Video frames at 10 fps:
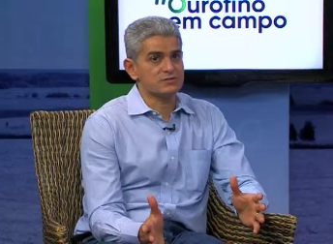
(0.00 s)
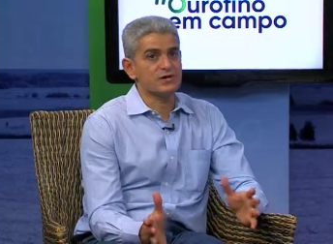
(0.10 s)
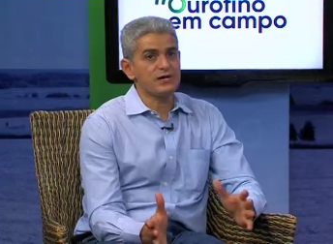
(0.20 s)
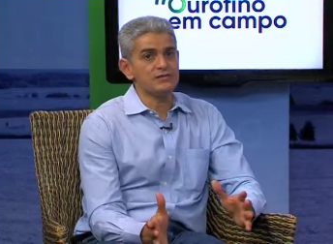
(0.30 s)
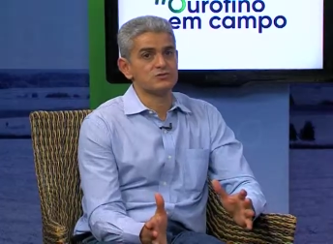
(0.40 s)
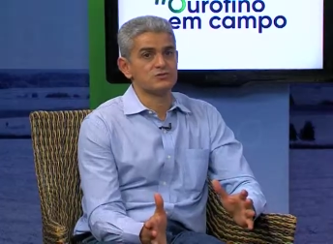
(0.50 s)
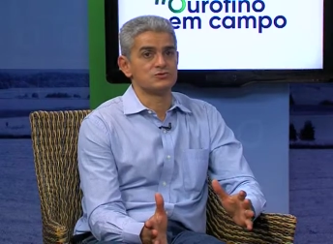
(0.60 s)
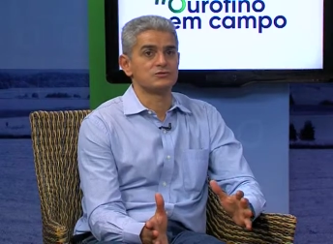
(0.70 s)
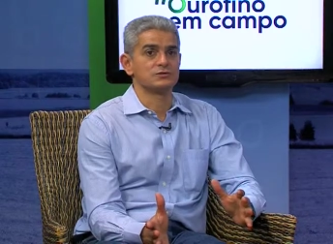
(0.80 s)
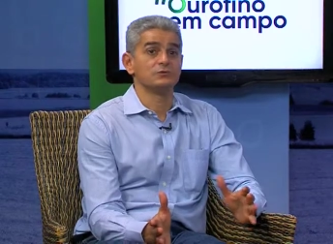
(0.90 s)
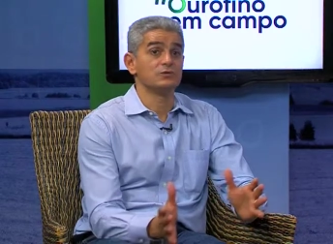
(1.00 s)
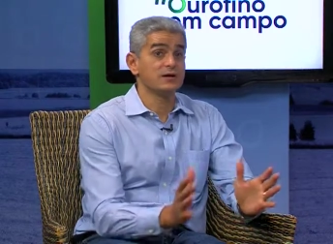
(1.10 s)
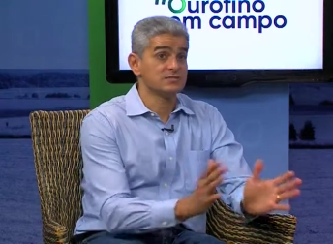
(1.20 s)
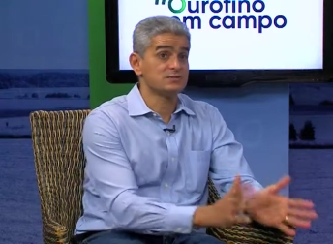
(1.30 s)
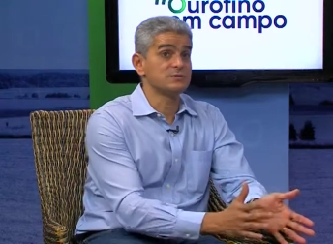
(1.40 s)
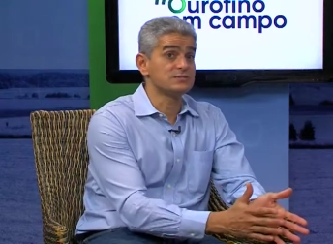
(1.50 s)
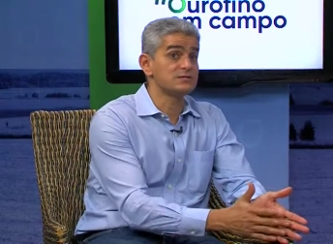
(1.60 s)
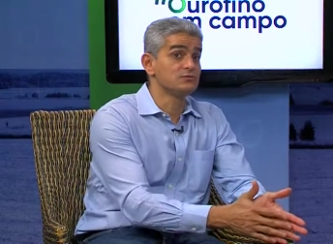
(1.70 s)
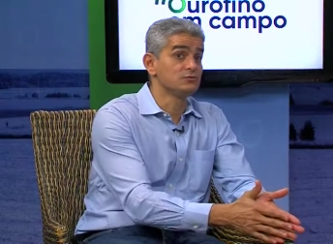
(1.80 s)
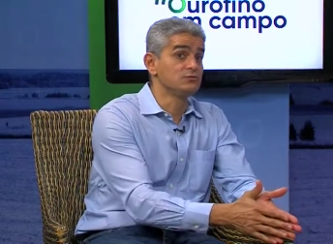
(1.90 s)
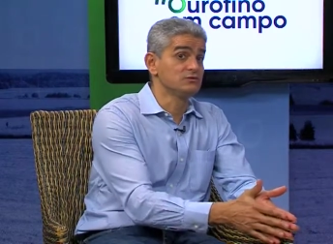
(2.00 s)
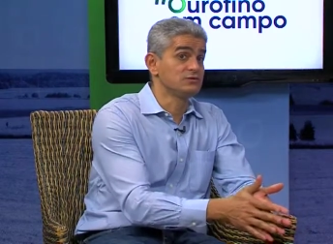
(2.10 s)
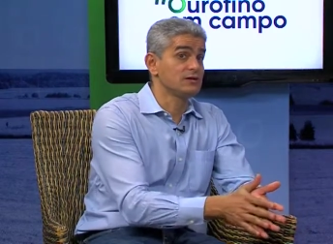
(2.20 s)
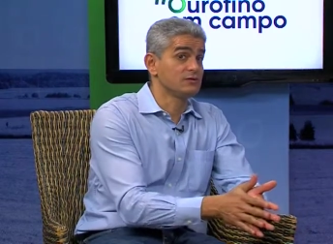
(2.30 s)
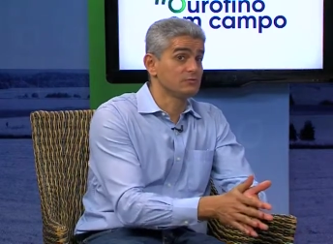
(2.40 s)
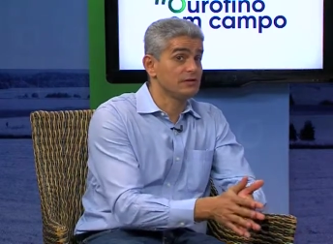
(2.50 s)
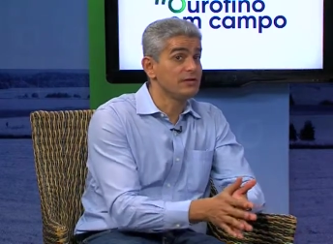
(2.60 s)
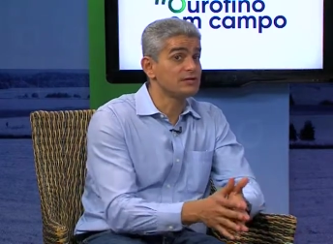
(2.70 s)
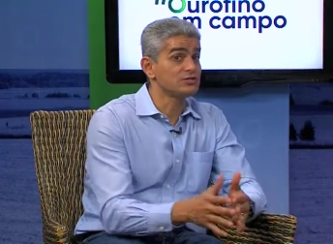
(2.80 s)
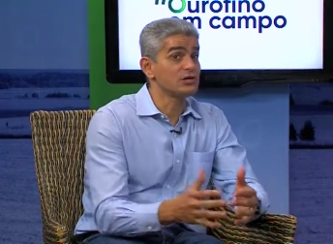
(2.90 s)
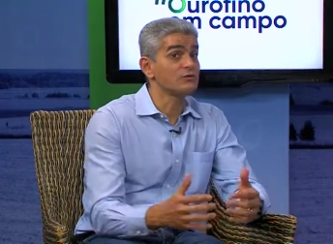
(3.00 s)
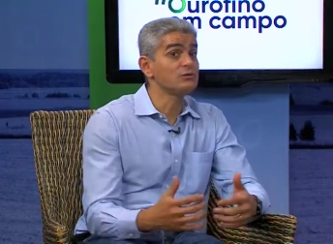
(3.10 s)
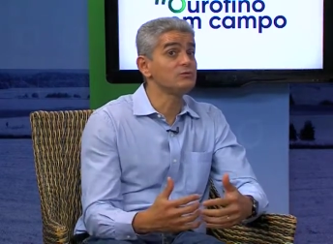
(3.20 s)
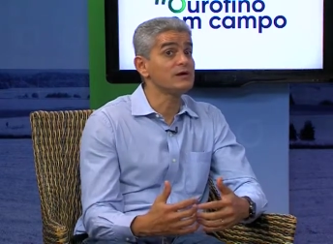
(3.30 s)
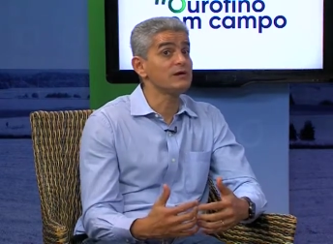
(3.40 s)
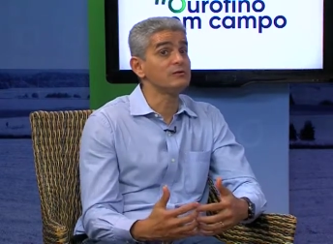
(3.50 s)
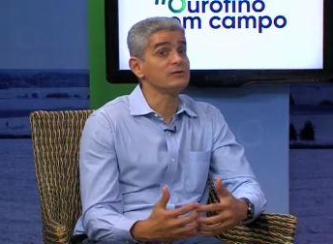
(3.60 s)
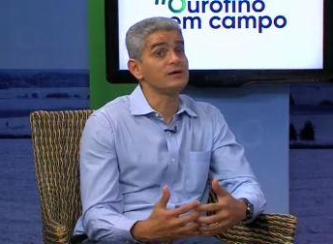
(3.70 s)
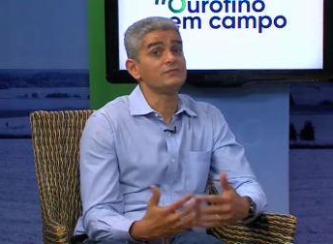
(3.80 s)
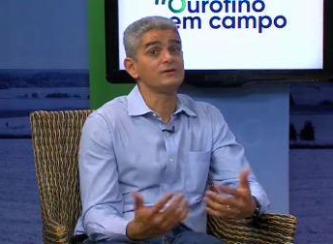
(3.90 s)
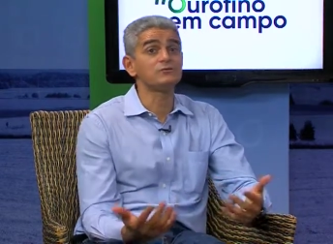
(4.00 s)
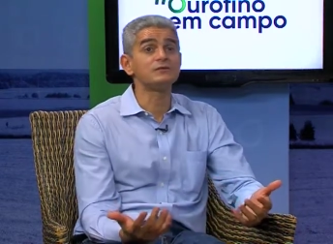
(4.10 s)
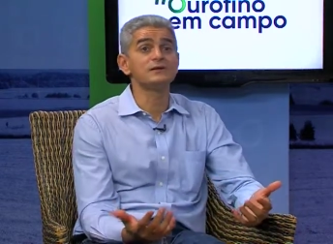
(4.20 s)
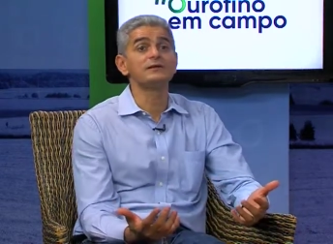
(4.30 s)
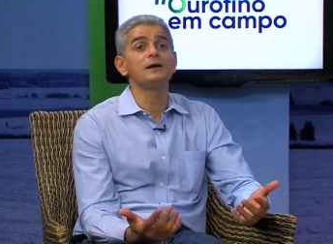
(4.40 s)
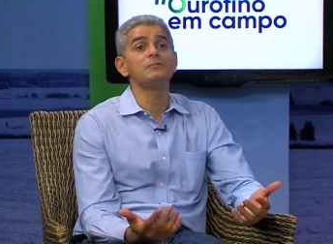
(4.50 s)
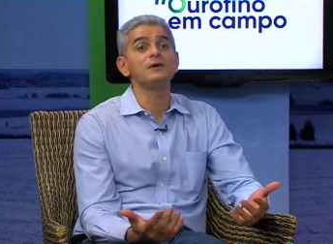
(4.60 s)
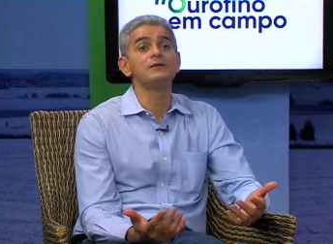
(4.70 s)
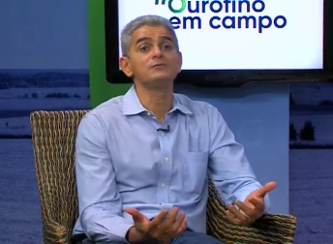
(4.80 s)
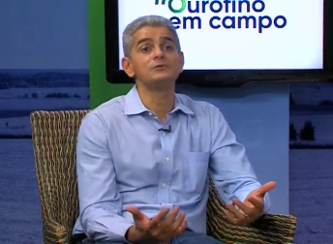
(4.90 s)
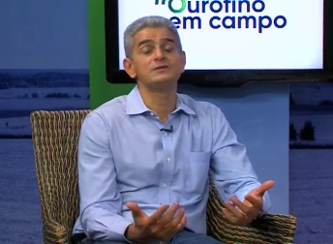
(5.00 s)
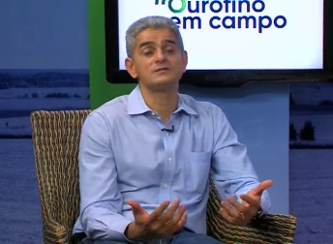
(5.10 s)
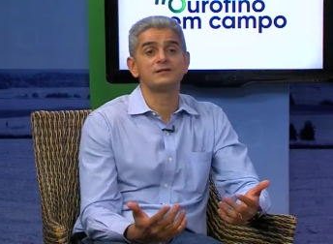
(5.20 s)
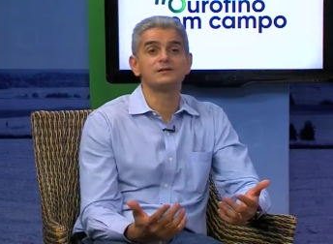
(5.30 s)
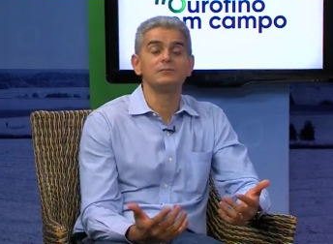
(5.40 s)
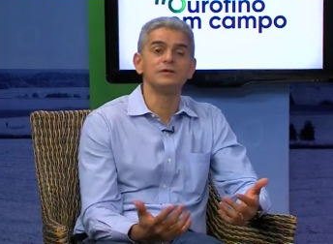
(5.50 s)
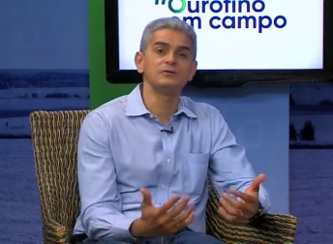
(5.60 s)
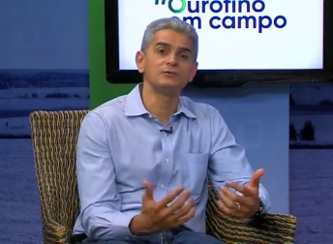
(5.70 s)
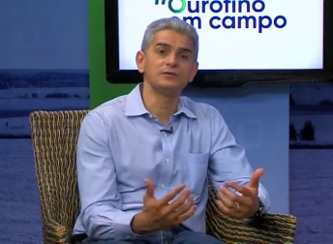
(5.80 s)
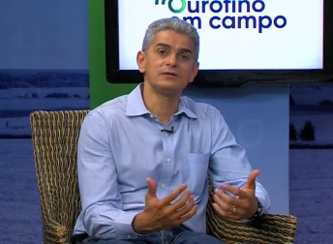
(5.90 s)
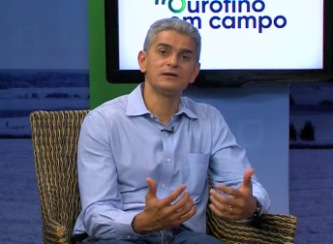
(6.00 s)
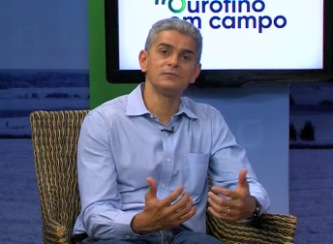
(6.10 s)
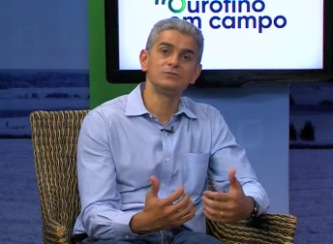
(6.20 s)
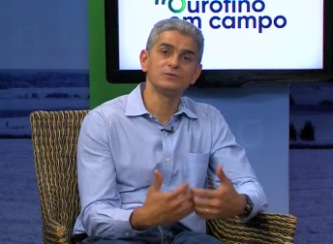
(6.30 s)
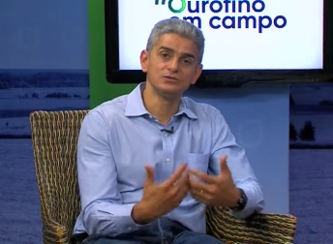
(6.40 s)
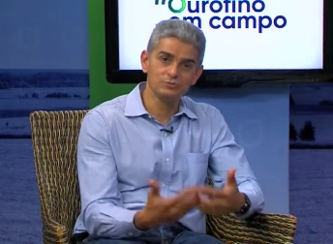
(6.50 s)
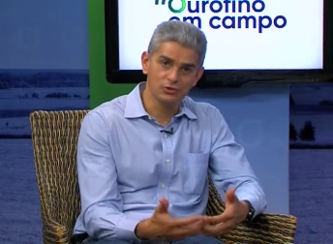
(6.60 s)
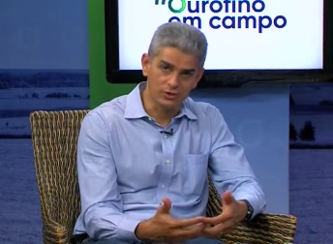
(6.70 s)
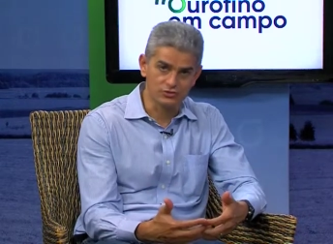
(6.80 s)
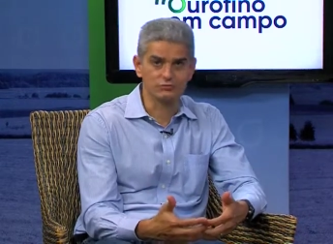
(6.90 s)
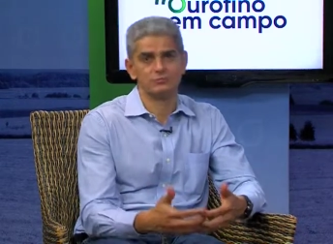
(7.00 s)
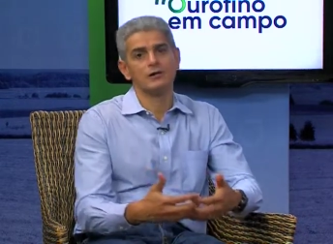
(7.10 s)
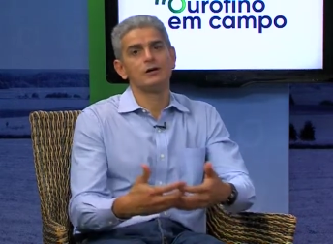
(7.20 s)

casos, o caso específico do descarte do leite é quando é, é feito um tratamento e esse tratamento é o tratamento com antibiótico.